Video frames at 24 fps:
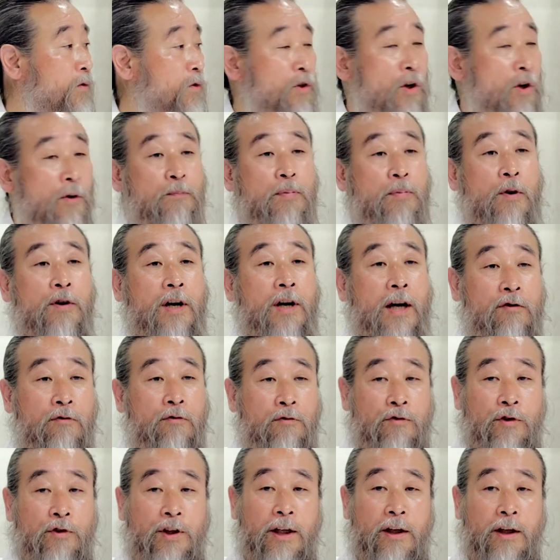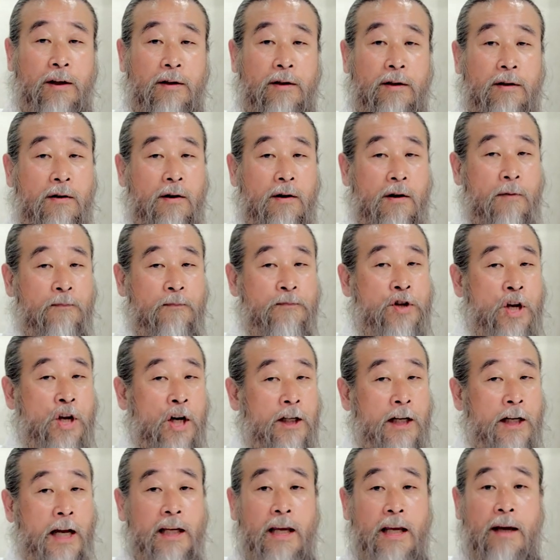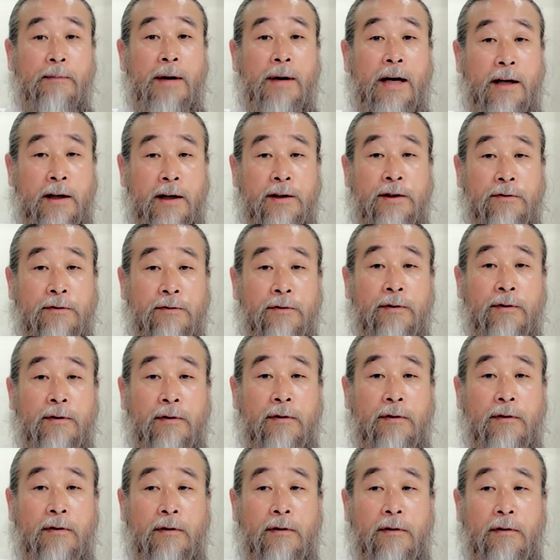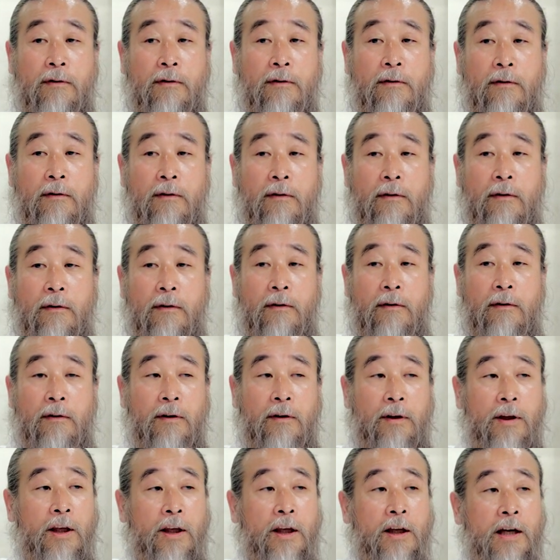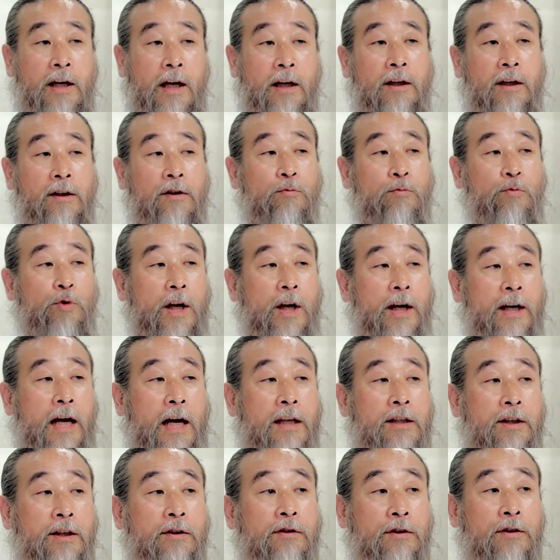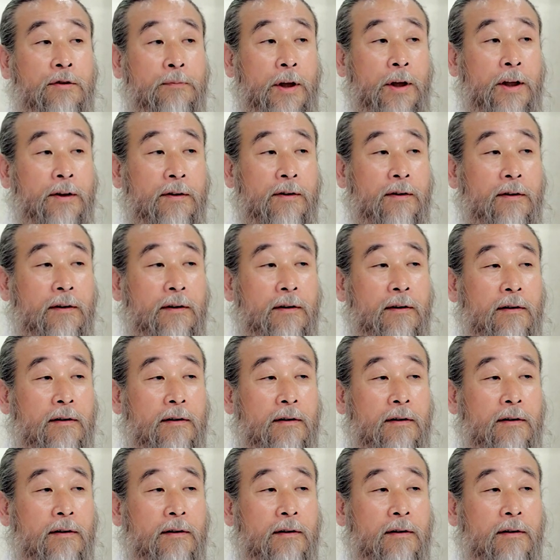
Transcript: 정법 가족들이 엄청나게 많아지고 이 강의를 우리가 같이 들으면